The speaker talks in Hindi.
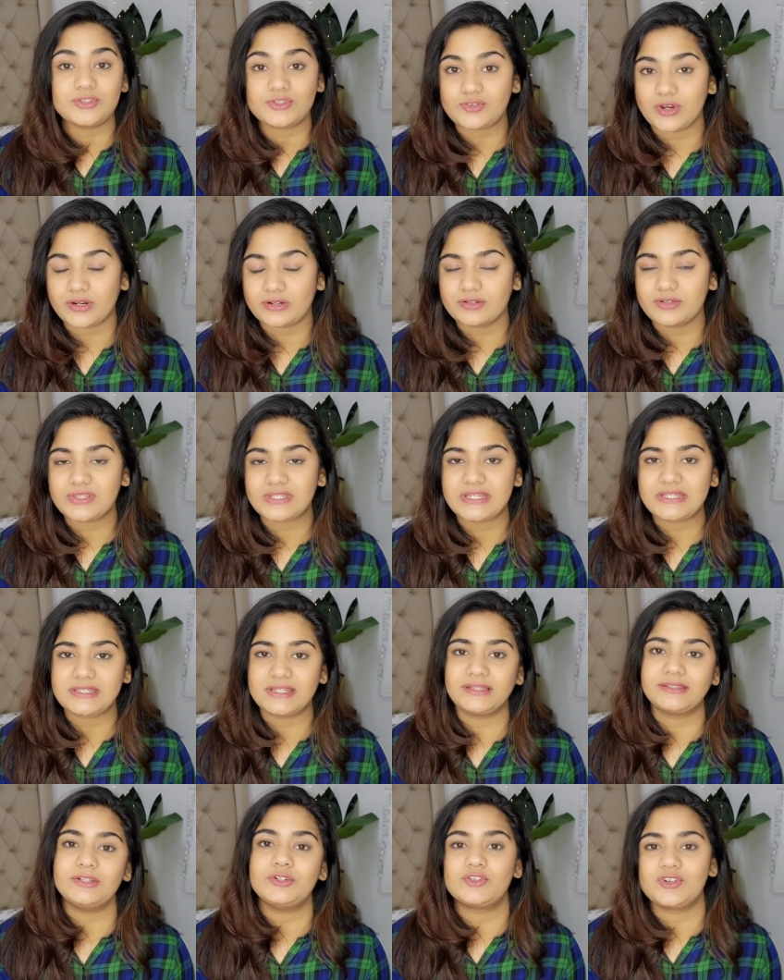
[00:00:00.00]
इंस्ट्रक्टर्स के
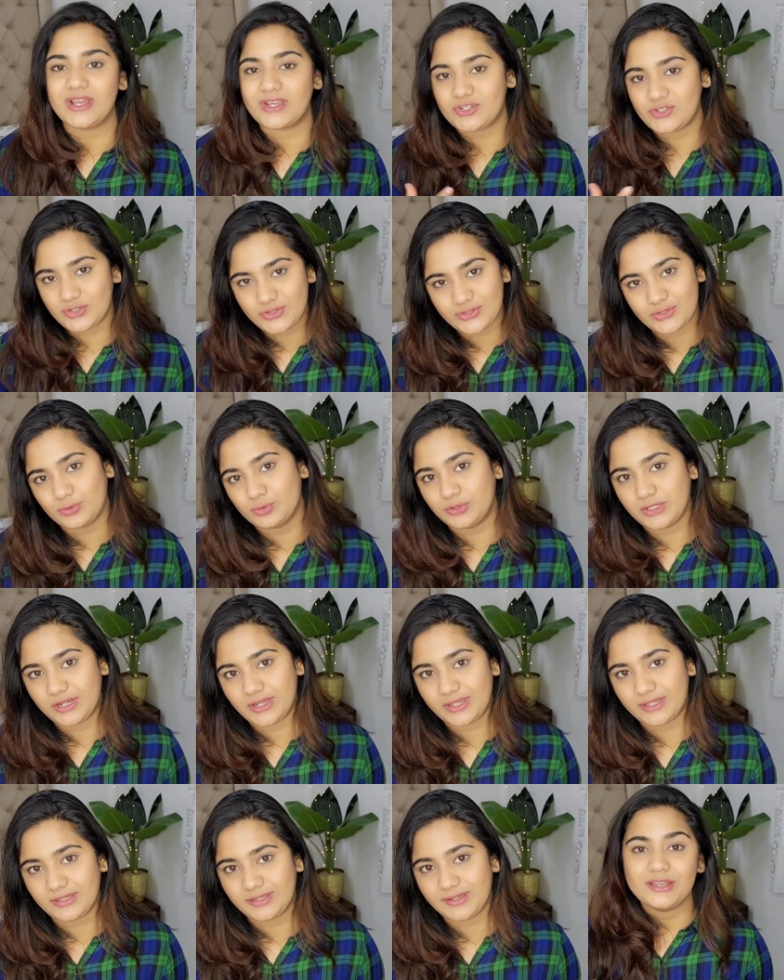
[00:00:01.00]
साथ इंट्रैक्शन होते
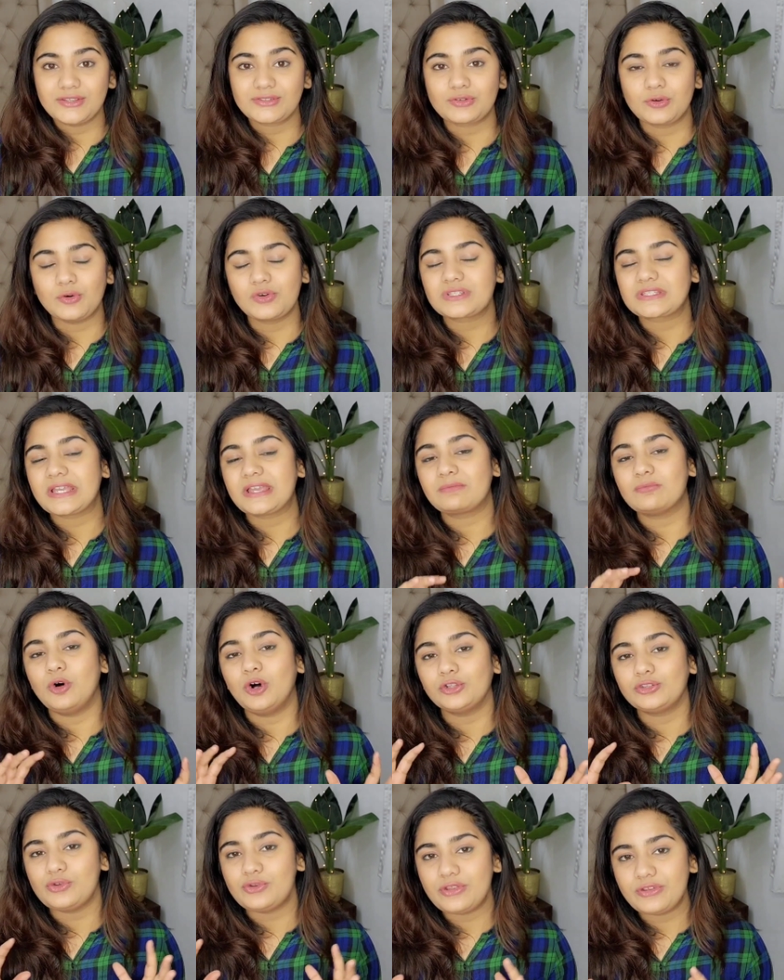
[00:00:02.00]
रहेंगे इस कोर्स का एक
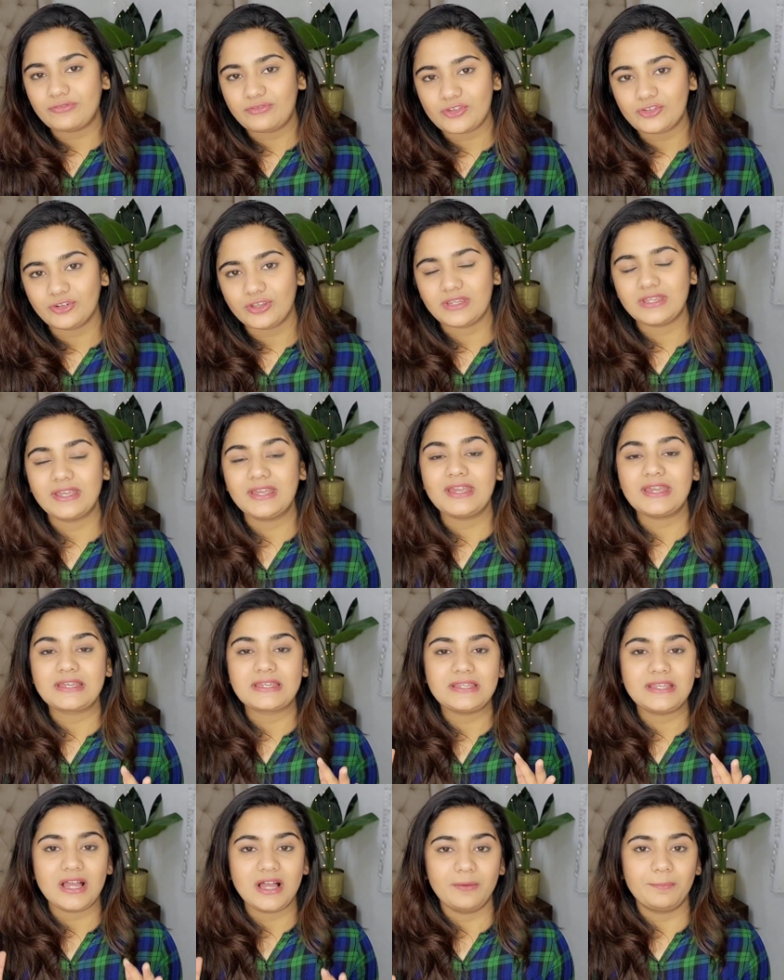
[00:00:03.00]
बहुत यूनिक फीचर ये है
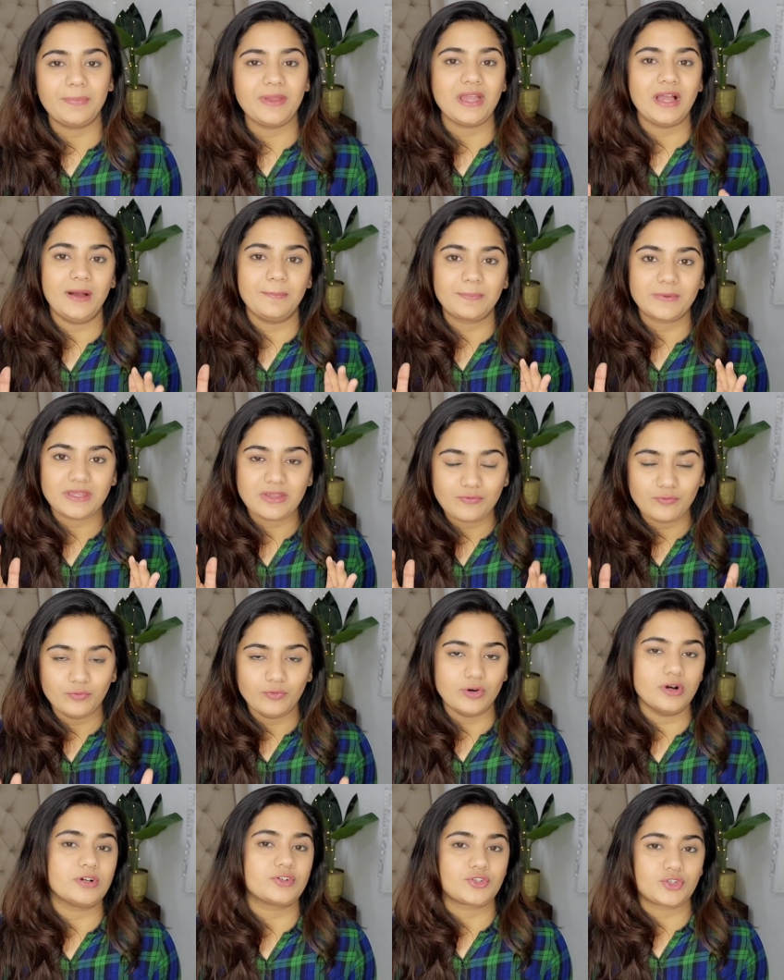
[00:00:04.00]
कि यहाँ पे आपकी
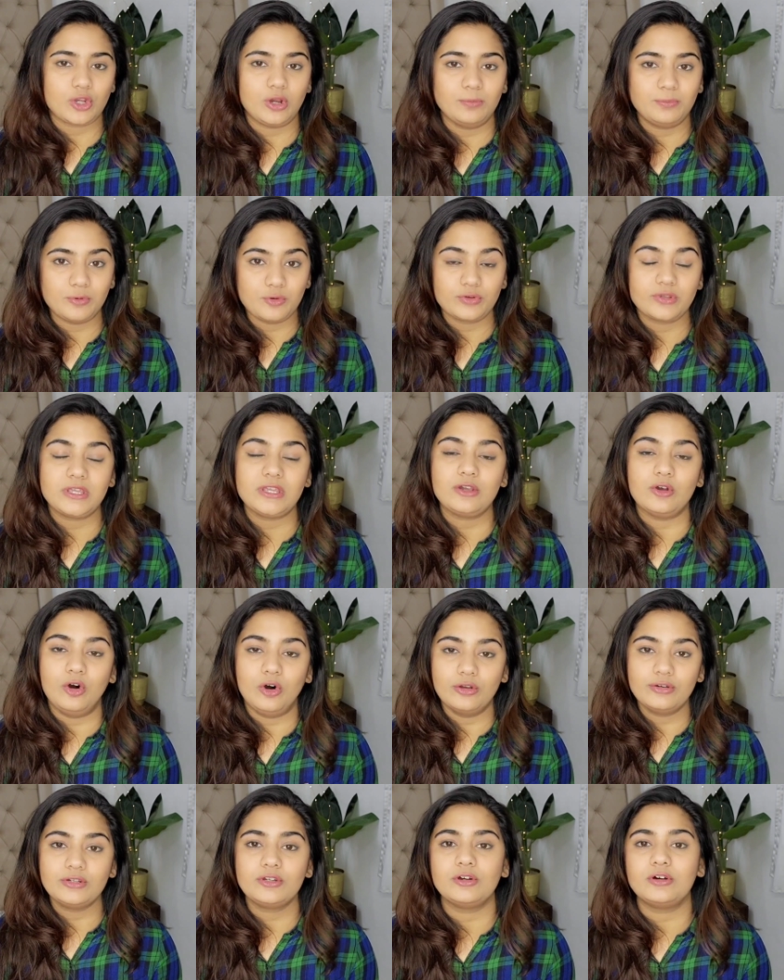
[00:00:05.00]
वर्कशॉप होंगी
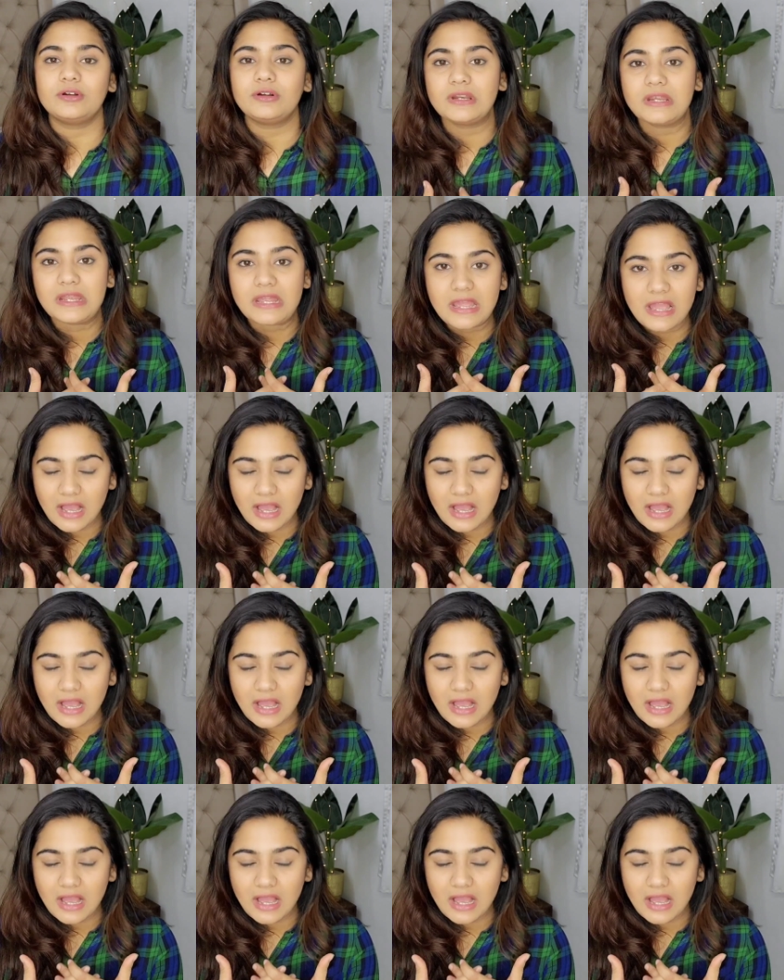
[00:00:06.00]
ऑन योर